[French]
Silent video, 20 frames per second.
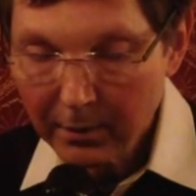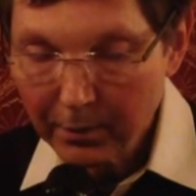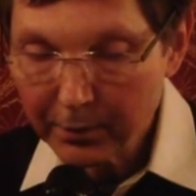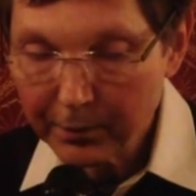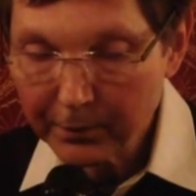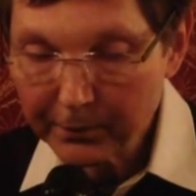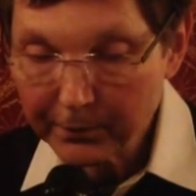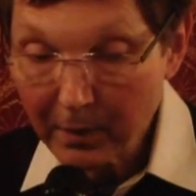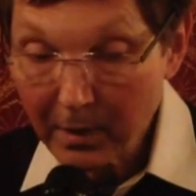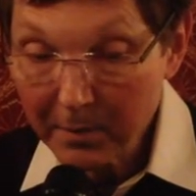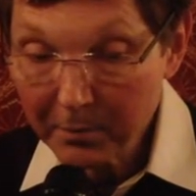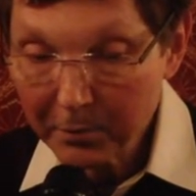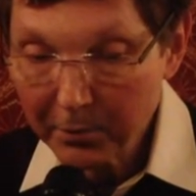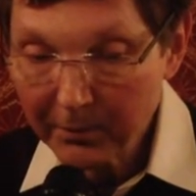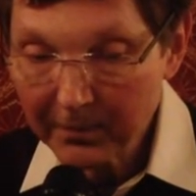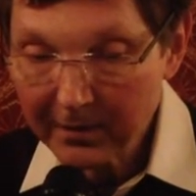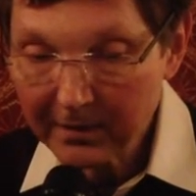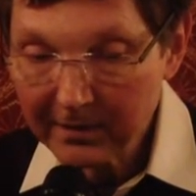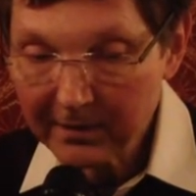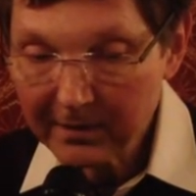Une voix
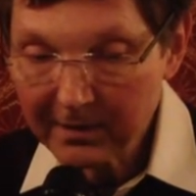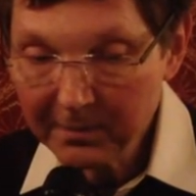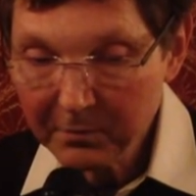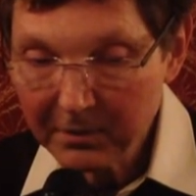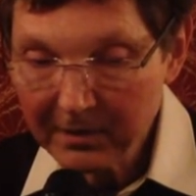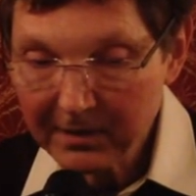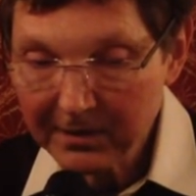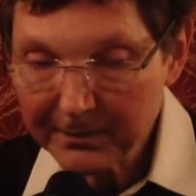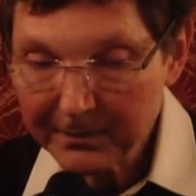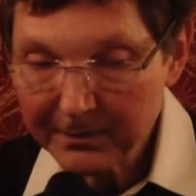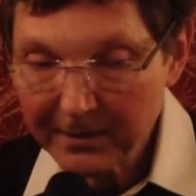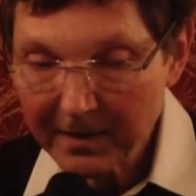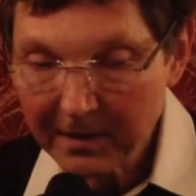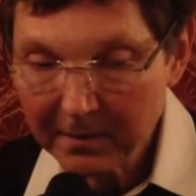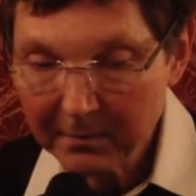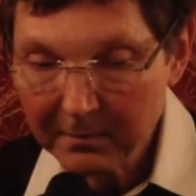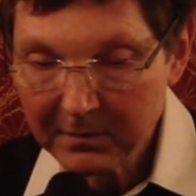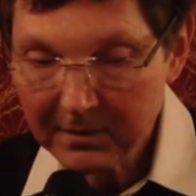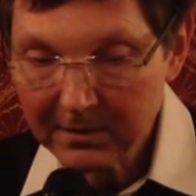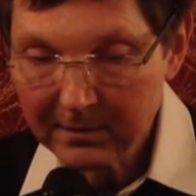plus intime qui
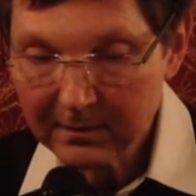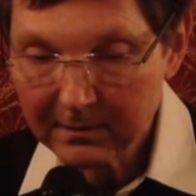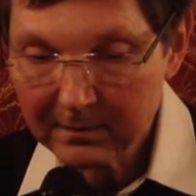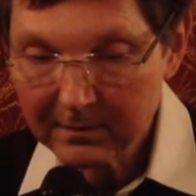ferme